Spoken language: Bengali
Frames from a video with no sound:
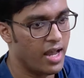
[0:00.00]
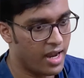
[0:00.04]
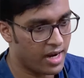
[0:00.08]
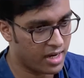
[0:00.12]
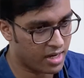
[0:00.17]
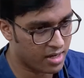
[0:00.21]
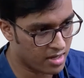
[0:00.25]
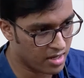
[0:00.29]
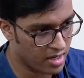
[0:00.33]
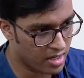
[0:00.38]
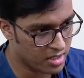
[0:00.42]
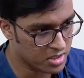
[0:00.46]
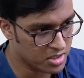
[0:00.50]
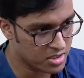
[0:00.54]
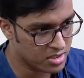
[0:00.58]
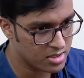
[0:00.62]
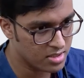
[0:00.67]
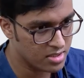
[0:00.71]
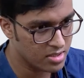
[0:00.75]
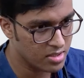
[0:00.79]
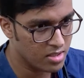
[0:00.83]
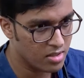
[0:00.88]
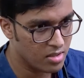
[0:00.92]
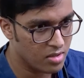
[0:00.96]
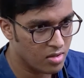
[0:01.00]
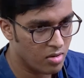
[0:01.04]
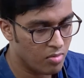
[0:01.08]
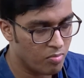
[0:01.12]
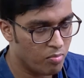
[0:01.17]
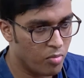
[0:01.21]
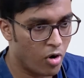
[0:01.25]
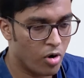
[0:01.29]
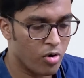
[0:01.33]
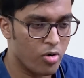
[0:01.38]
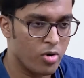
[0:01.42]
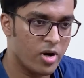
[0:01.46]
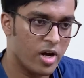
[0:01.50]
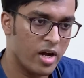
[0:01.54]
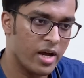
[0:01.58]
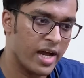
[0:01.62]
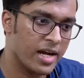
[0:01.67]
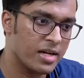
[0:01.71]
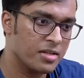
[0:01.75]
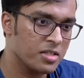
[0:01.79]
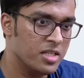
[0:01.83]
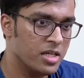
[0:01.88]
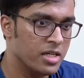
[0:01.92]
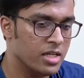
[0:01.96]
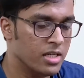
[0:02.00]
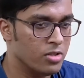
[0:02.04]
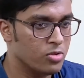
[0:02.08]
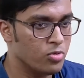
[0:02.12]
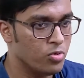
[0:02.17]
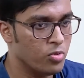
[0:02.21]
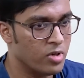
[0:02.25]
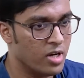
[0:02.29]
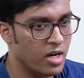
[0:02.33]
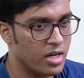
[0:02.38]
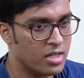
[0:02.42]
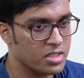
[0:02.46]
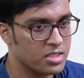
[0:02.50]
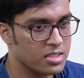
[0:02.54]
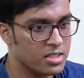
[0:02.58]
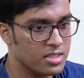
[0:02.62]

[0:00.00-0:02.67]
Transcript: এক গ্লাস বড়রা এক থেকে দু গ্লাস